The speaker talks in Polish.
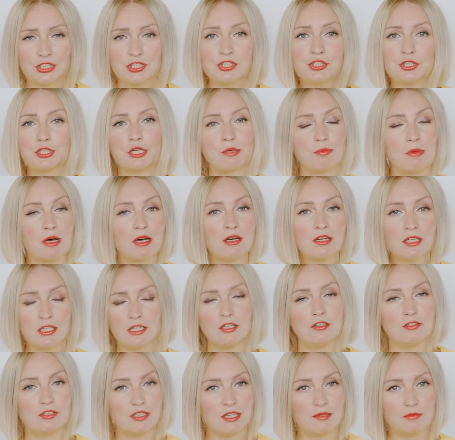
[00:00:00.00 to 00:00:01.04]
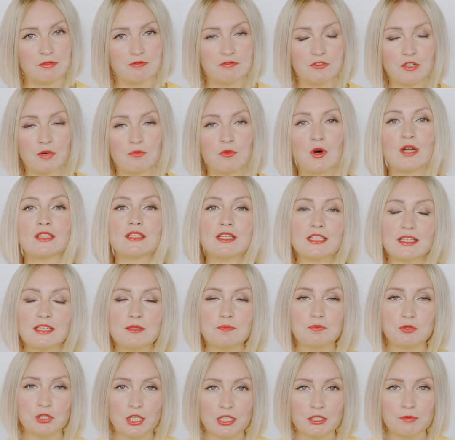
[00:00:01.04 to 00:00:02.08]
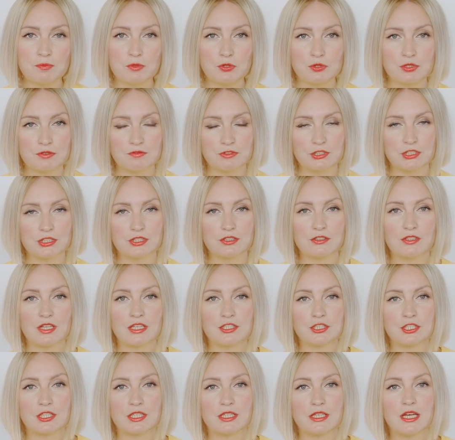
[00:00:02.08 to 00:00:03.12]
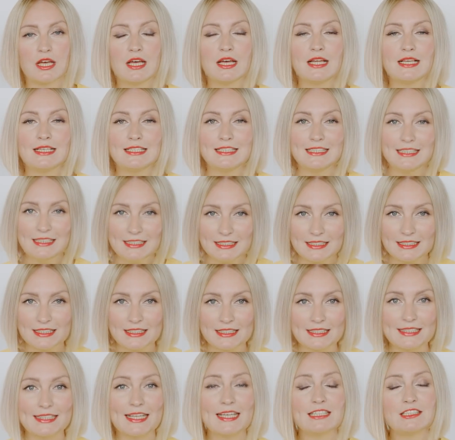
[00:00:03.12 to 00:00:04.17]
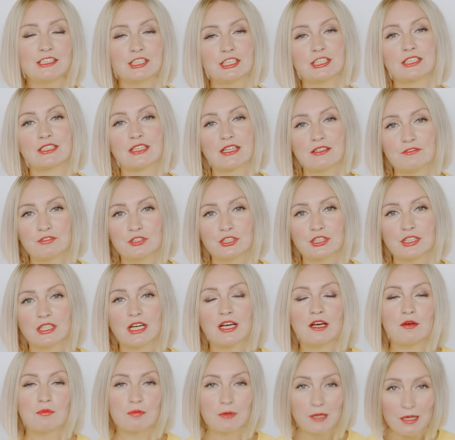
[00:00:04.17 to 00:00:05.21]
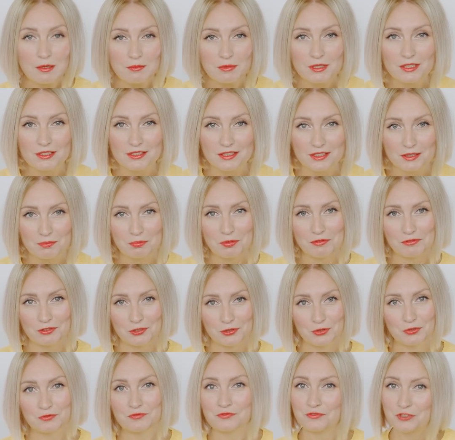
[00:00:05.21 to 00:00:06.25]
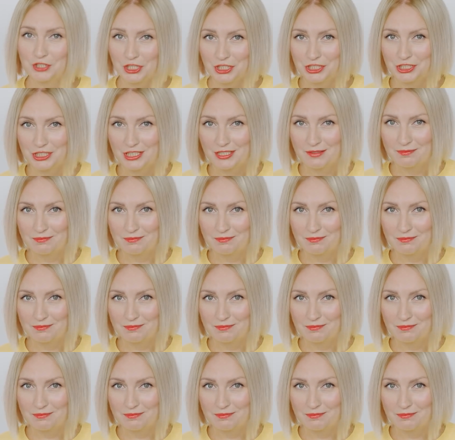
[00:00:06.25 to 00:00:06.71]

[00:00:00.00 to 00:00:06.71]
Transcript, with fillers: z trzema kotami w domu. A teraz przejdźmy przejdźmy oczywiście do naszej listy najciekawszych premier i powrotów września.